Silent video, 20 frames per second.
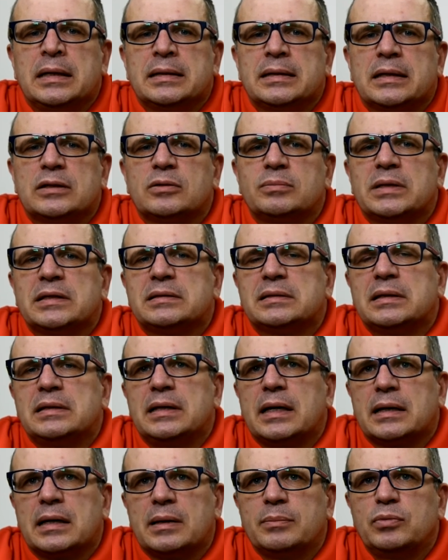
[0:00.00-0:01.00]
Natomiast
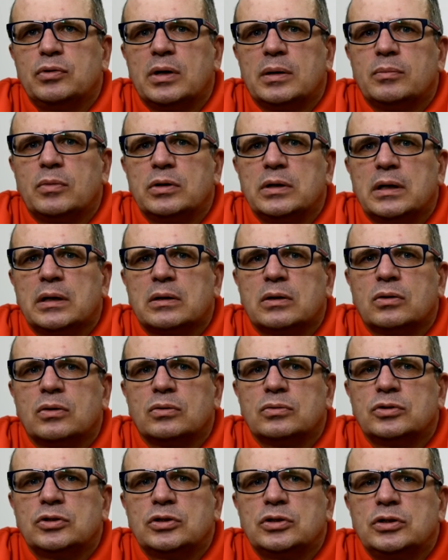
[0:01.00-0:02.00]
jaka była moja
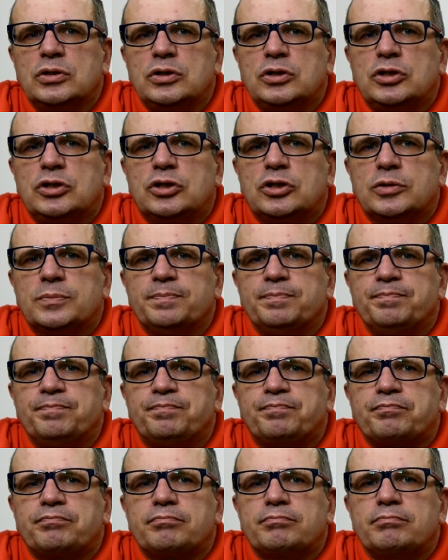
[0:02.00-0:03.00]
korzyść?
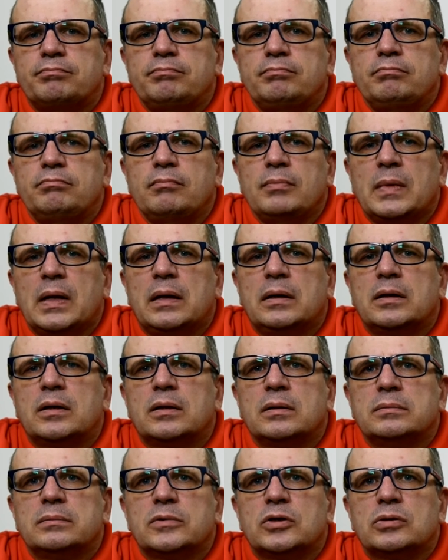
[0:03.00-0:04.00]
Y,
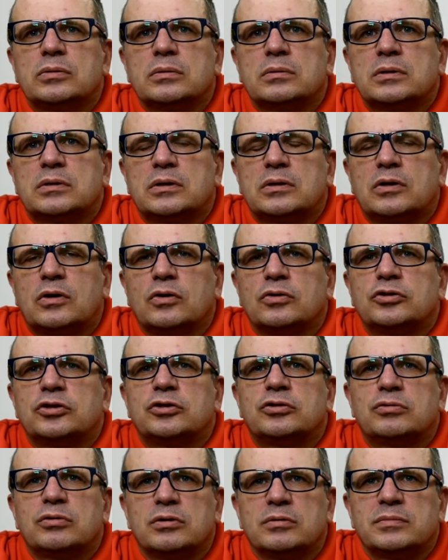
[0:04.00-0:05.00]
no,
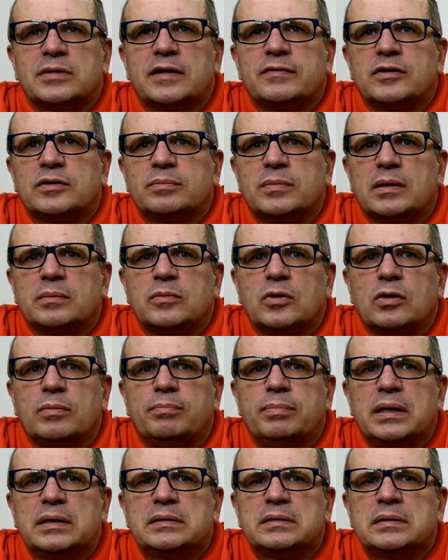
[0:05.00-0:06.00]
korzyść, którą nawet mam
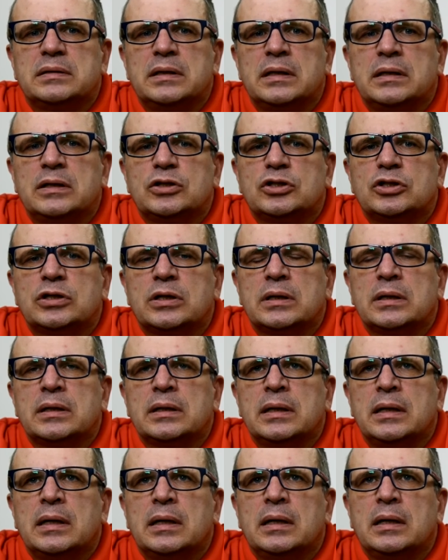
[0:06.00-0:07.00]
obecnie,
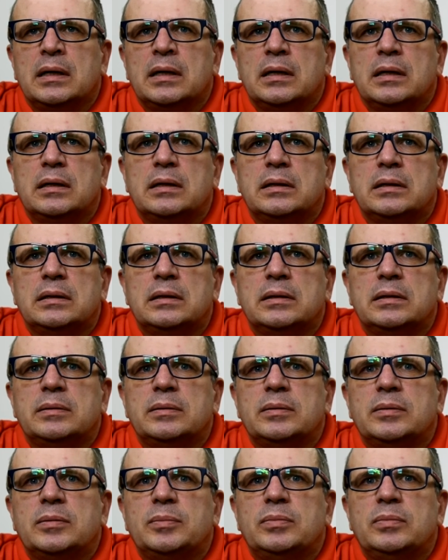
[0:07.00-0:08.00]
że yy,
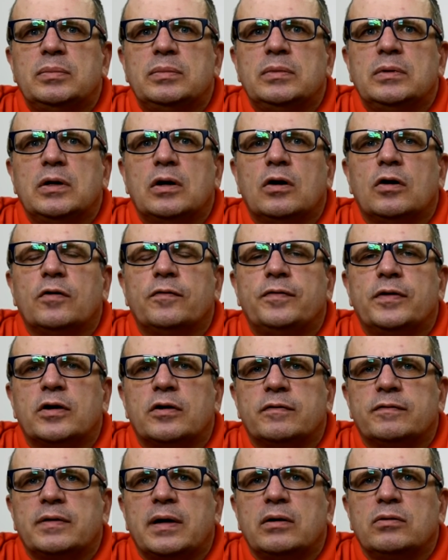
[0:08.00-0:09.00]

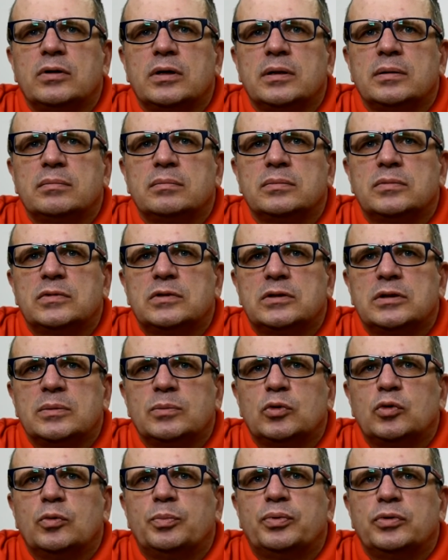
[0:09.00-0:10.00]
oferowałem
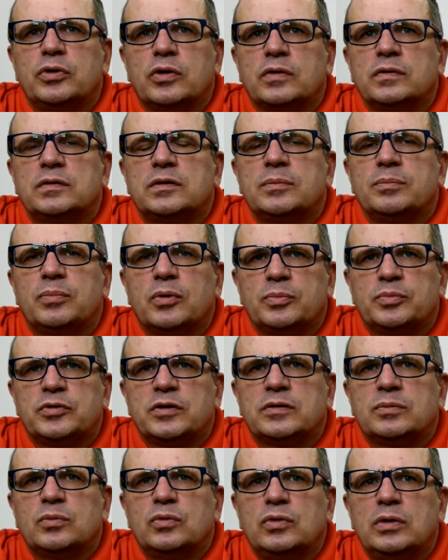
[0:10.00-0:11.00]
tym kupującym
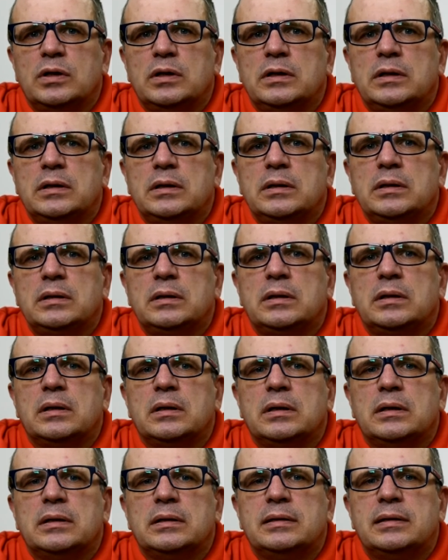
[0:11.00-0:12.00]
poprzez mój link y,
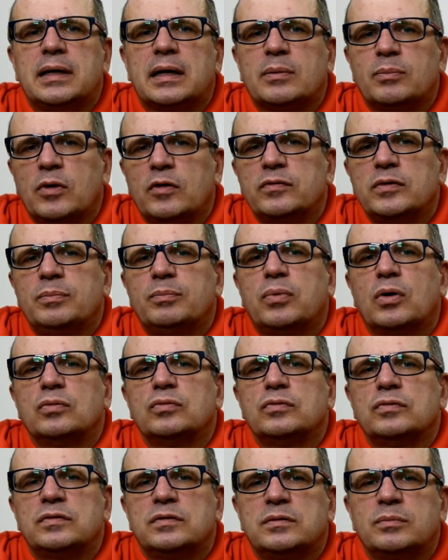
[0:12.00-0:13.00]
darmowy
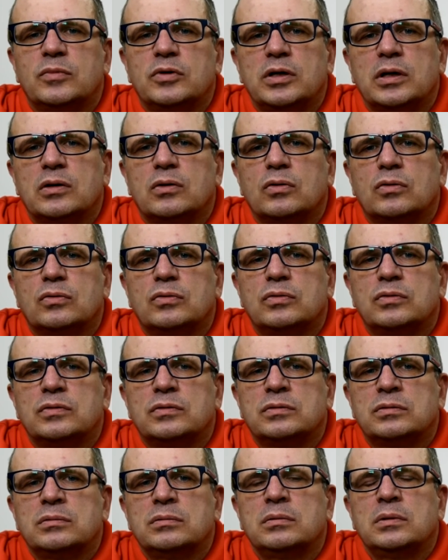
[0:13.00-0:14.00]
bonus z mojego
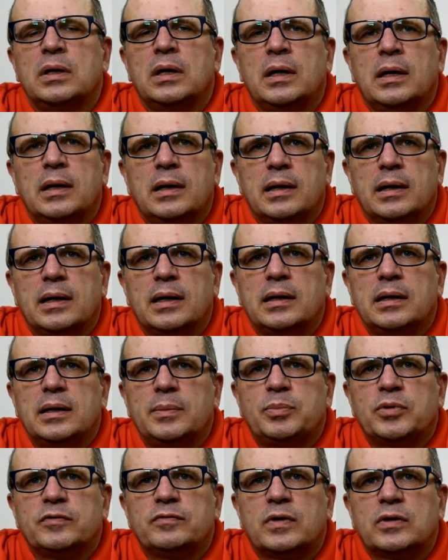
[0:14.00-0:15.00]
kursu
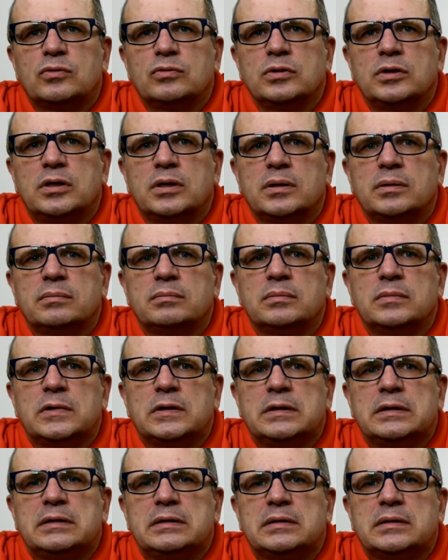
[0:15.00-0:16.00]
ale pod warunkiem
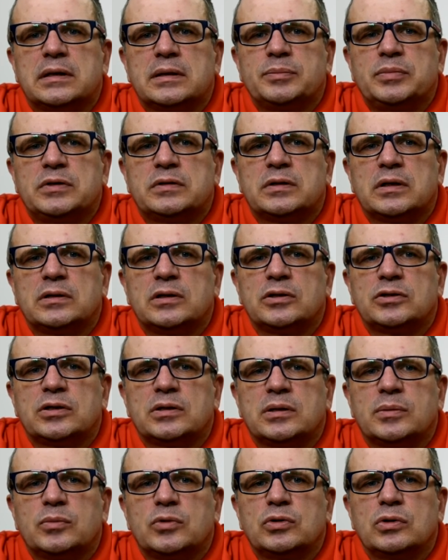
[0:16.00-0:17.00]
zapisania
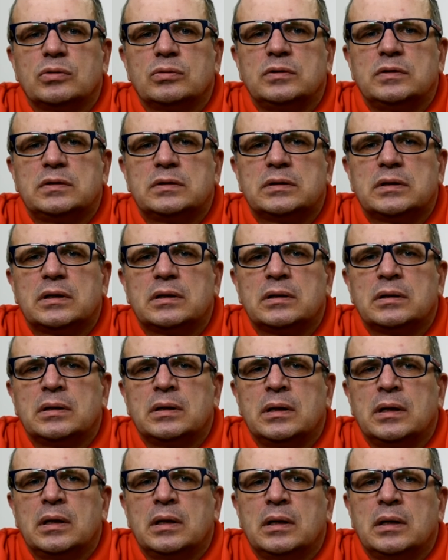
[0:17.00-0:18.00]
się na moją listę
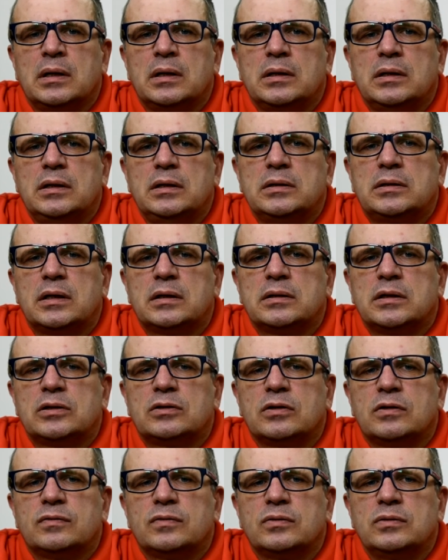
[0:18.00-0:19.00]

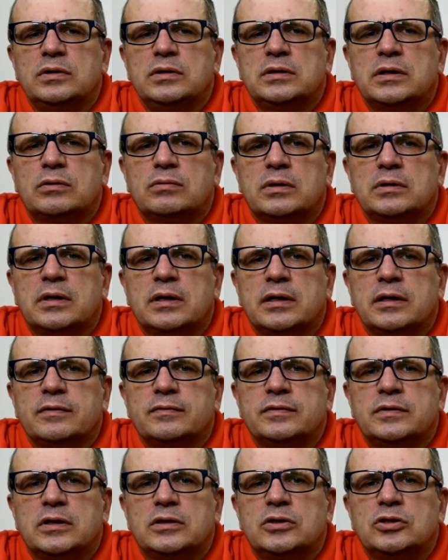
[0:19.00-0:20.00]
internetową. I
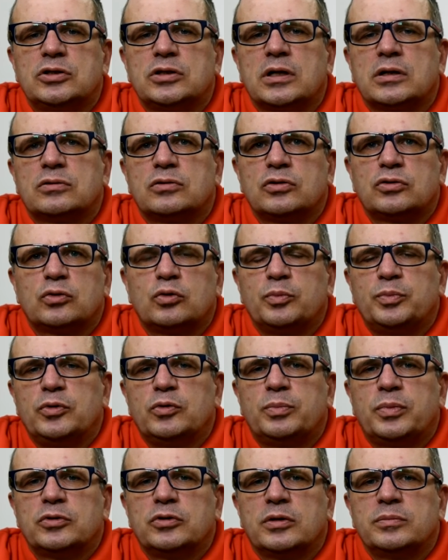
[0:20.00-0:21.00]
zakładałem wtedy, że jak ktoś
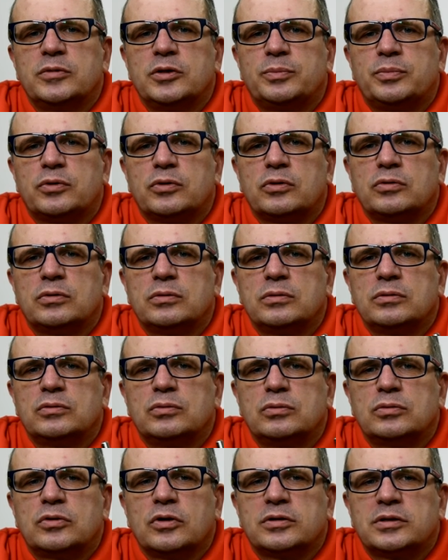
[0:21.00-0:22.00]
kupił podobny
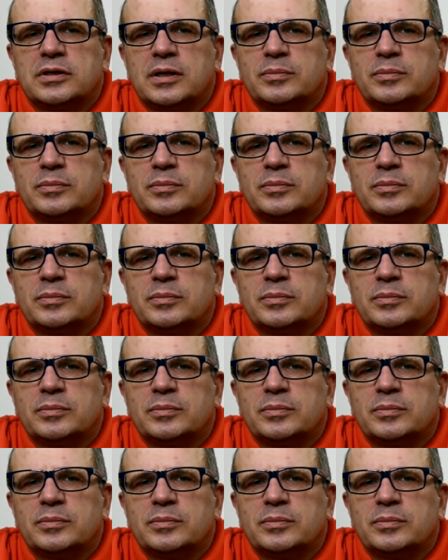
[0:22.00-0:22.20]
produkt od